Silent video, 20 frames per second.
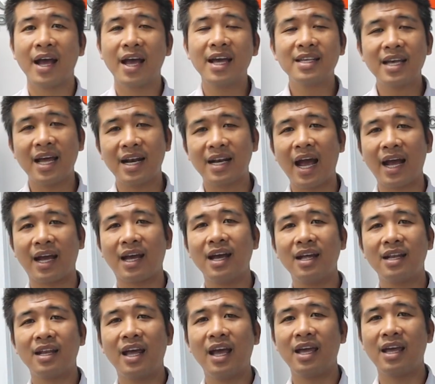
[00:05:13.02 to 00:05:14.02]
Cái sàn gạch á,
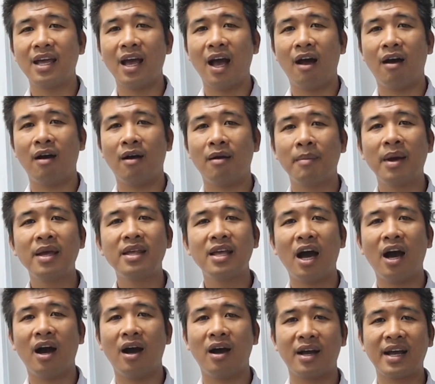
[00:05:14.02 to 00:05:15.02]
thì bây
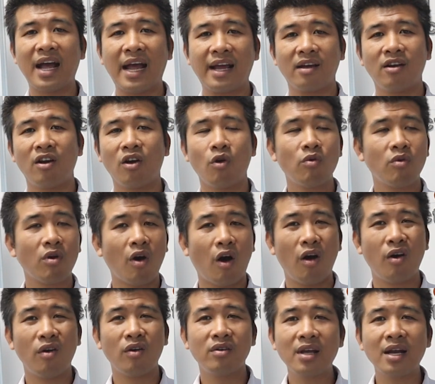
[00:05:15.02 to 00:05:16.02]
giờ gạch nó cũng
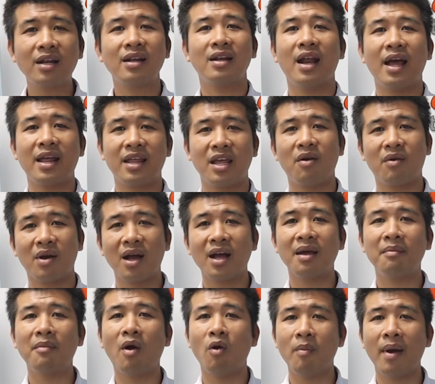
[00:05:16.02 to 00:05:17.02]
có rất là nhiều các
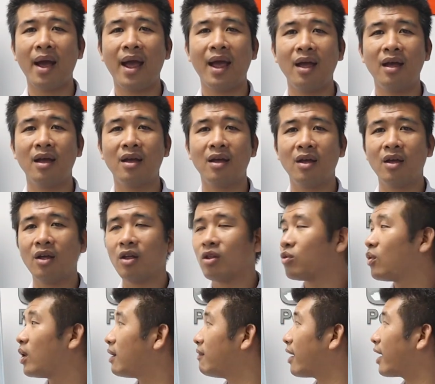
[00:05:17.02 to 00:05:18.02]
cái mẫu mã.
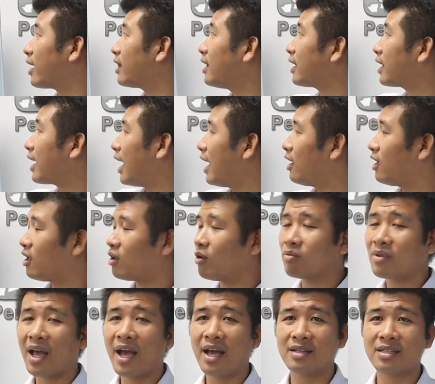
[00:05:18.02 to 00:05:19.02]
Tùy vào cái thiết kế thì chúng
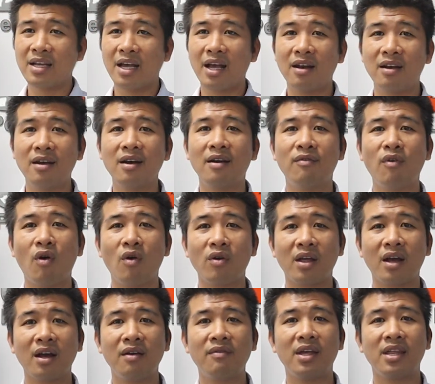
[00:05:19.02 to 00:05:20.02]
ta sẽ đưa vô
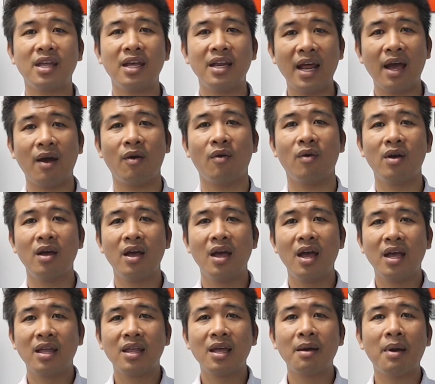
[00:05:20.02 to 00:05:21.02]
những cái vị trí nào.
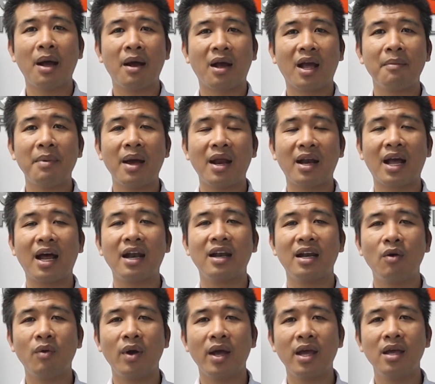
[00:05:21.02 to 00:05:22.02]
Nhưng mà các bạn cần
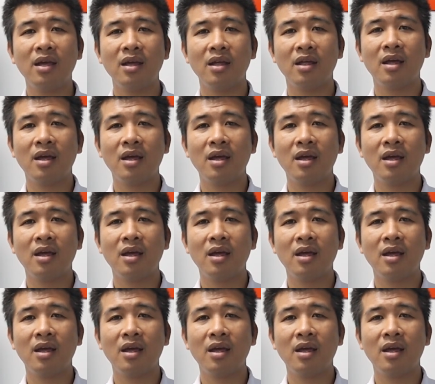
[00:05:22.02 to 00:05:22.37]
lưu ý,